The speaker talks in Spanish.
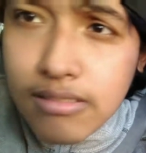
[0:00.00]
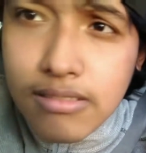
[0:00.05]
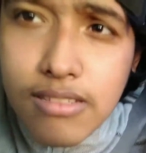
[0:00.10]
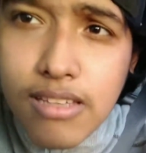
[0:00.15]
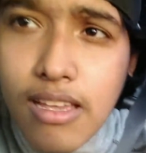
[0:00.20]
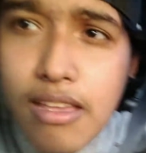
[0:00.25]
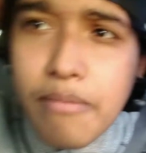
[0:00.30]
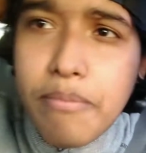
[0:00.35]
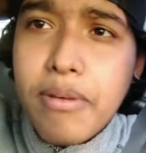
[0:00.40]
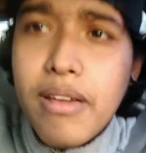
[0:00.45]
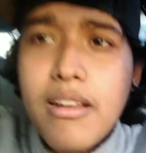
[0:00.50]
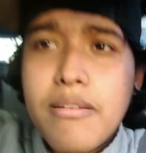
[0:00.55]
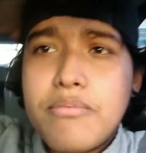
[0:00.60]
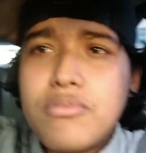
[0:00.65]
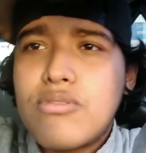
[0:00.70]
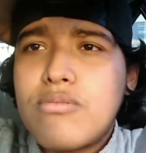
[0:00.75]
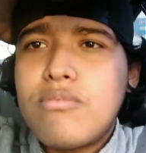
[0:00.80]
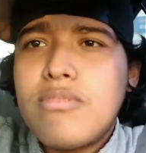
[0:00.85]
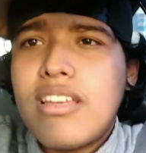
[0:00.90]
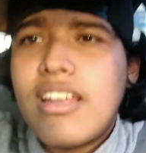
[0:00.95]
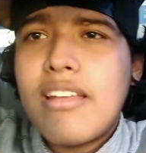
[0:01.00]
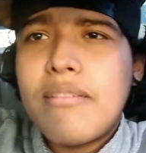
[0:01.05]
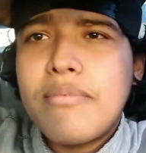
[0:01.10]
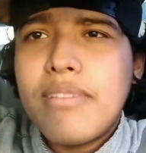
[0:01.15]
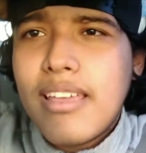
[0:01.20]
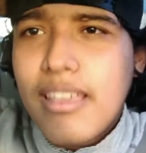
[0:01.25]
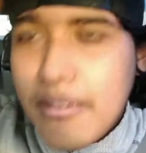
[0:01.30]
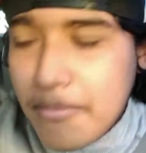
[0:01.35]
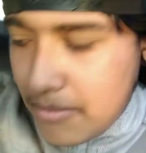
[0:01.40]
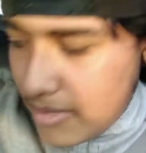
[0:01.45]
Ahí para pues
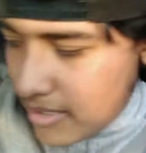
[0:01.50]
mirarme ahí